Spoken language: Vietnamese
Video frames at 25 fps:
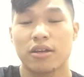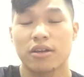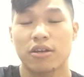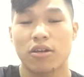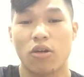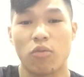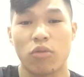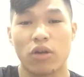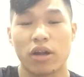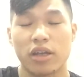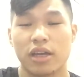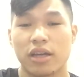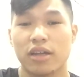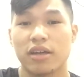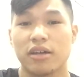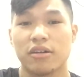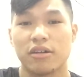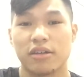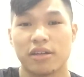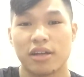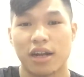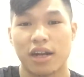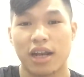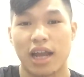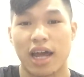cũng có những
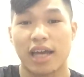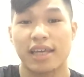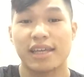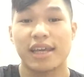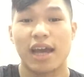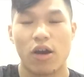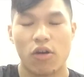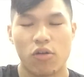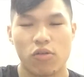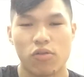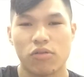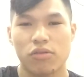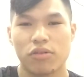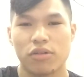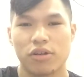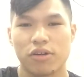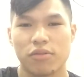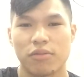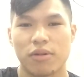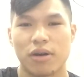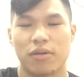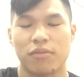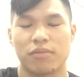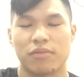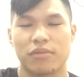người rất là giàu,
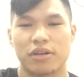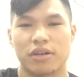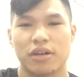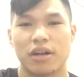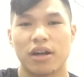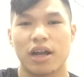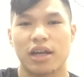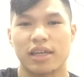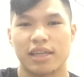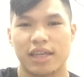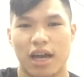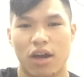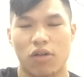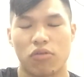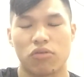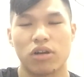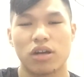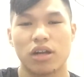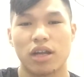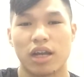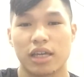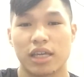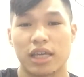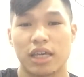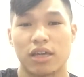đúng không? Rất là giàu,
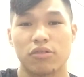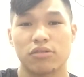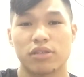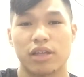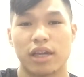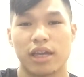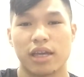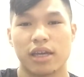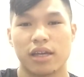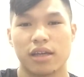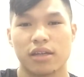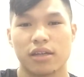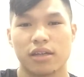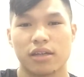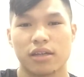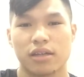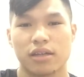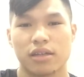rất là nhiều tiền,